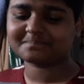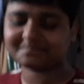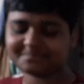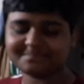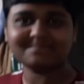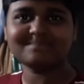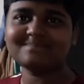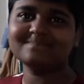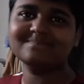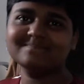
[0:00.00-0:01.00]
पीछे तेरे को मैंने
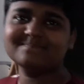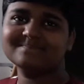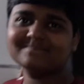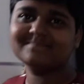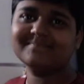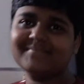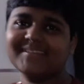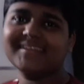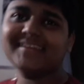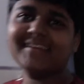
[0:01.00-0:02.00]
पूछा
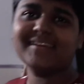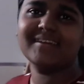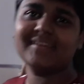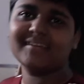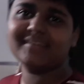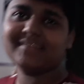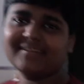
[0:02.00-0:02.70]
तू तो वैसे भी नहीं जाने